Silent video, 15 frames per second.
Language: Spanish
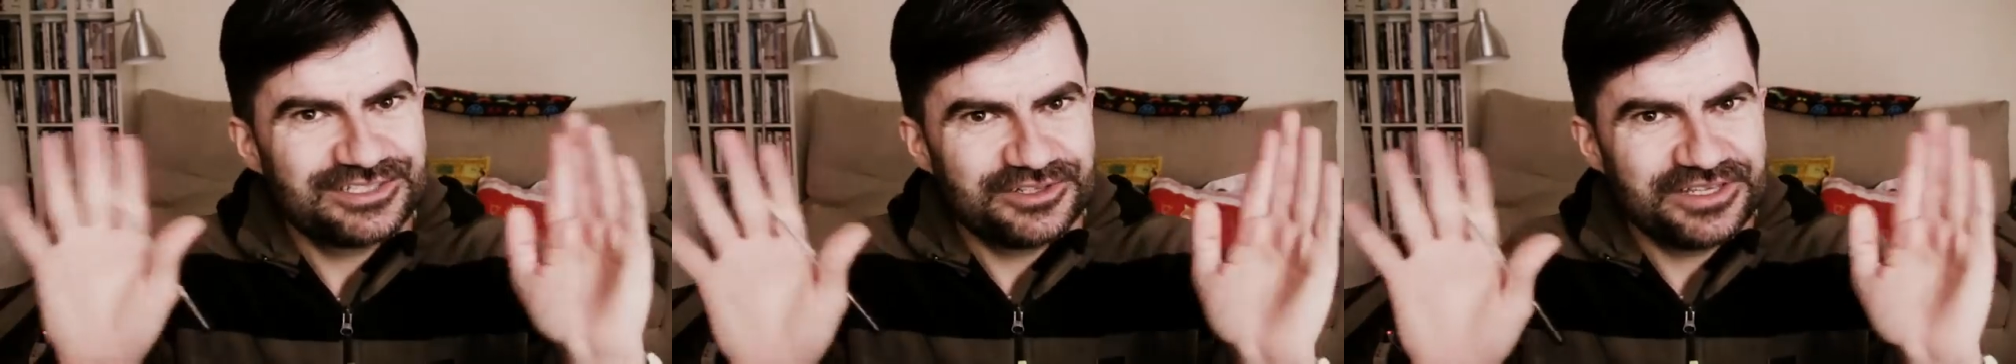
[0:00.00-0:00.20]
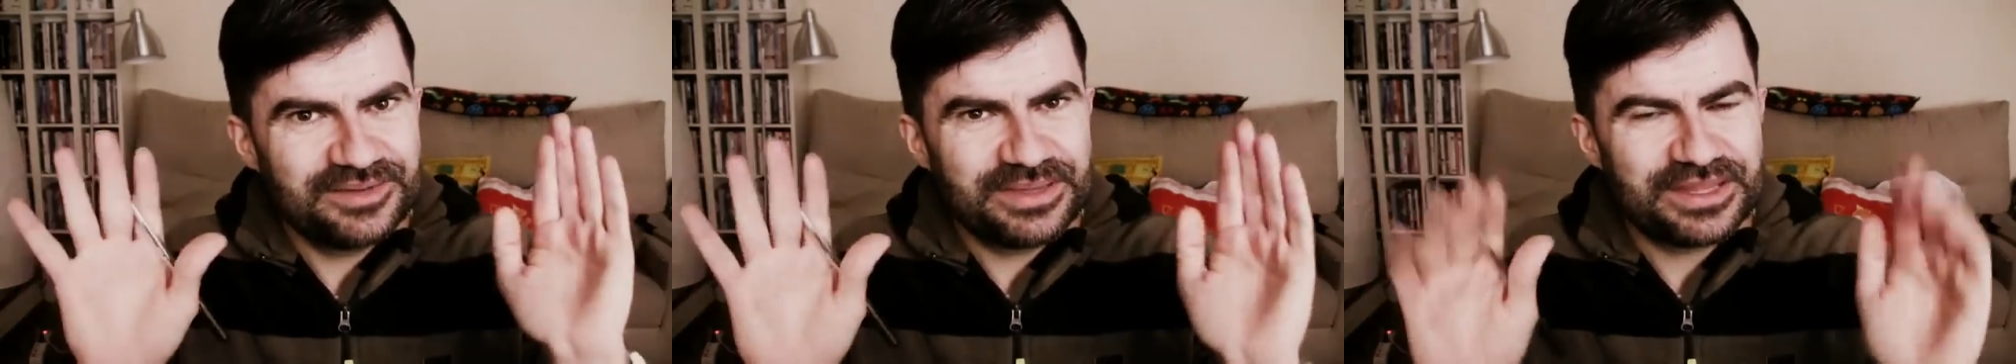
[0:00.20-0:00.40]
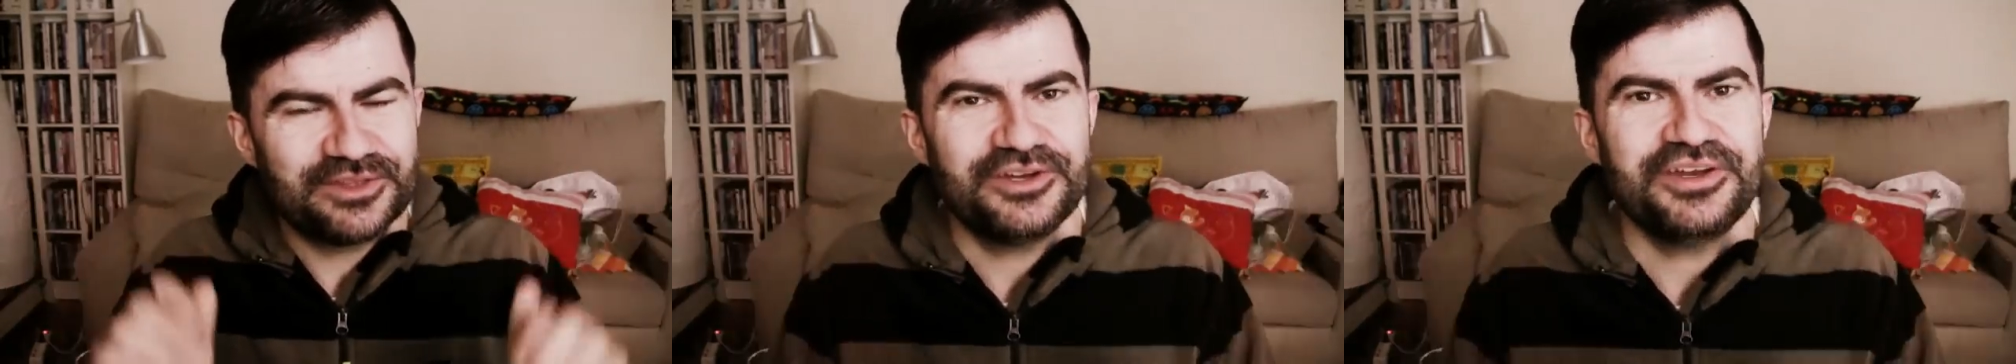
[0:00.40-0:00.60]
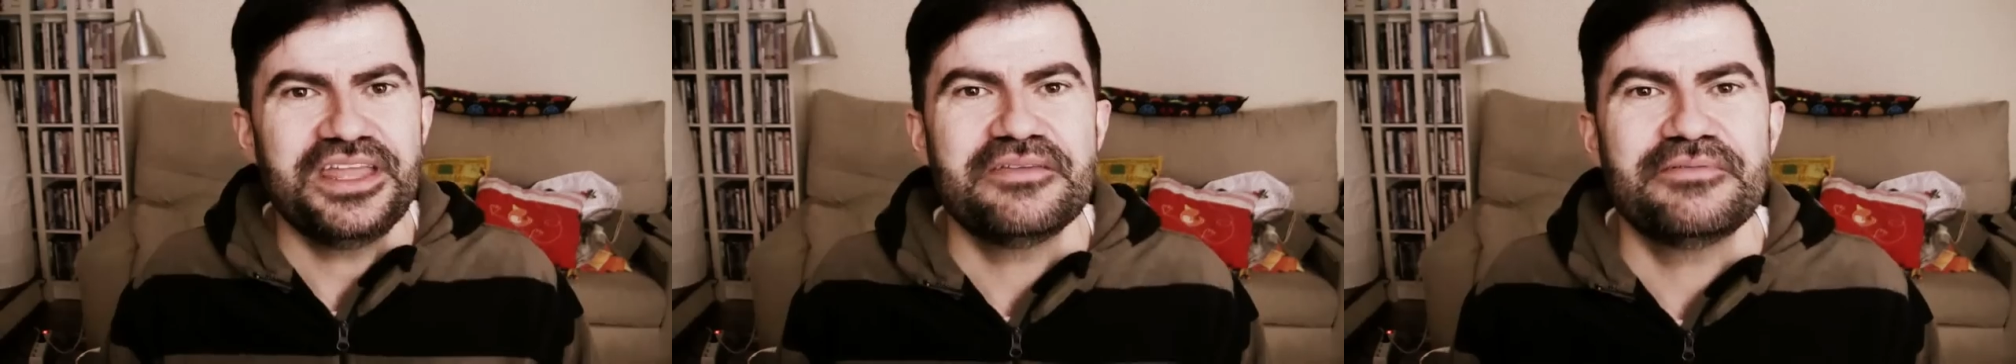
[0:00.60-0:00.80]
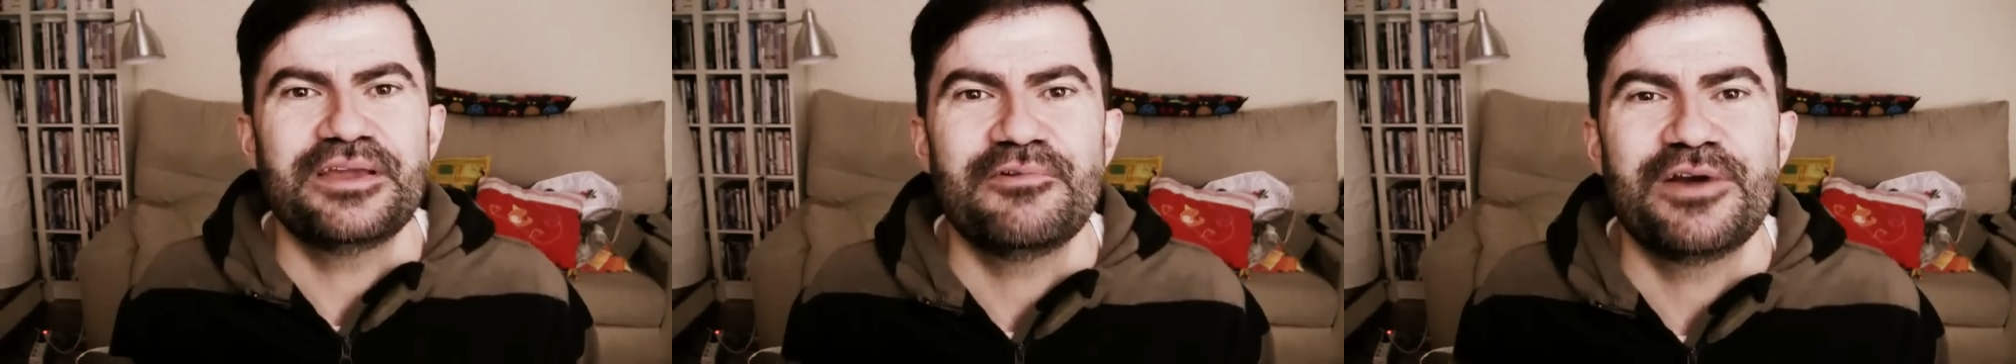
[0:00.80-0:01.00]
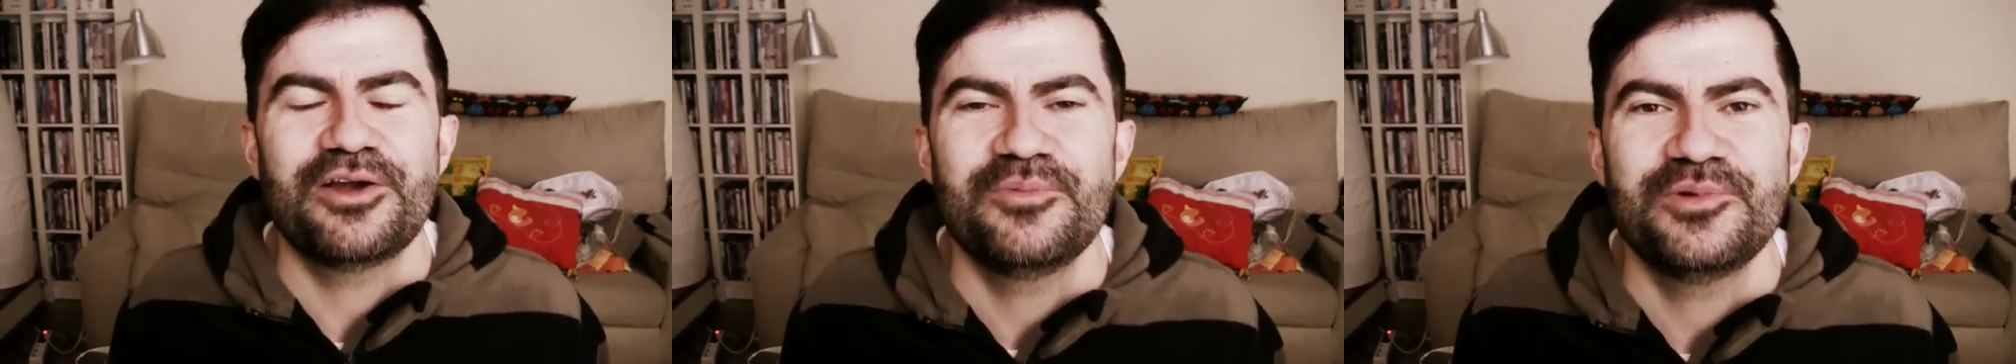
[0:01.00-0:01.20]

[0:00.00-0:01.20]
Soy el pezón y vengo a